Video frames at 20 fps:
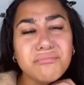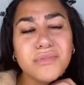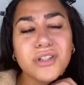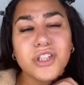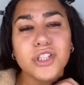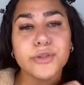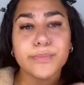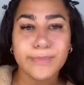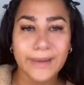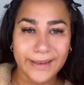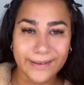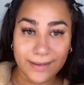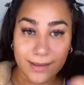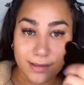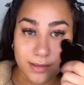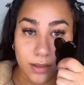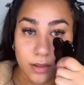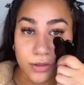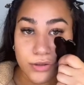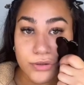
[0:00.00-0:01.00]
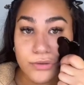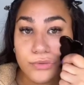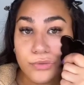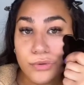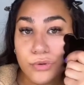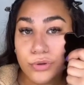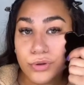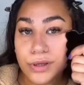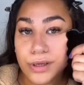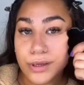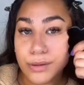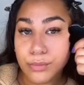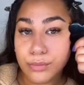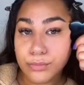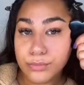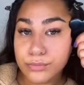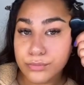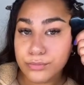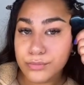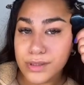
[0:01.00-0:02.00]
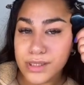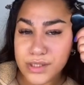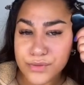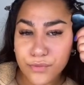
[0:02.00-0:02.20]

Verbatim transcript: Ich blende das aus. Okay. Ist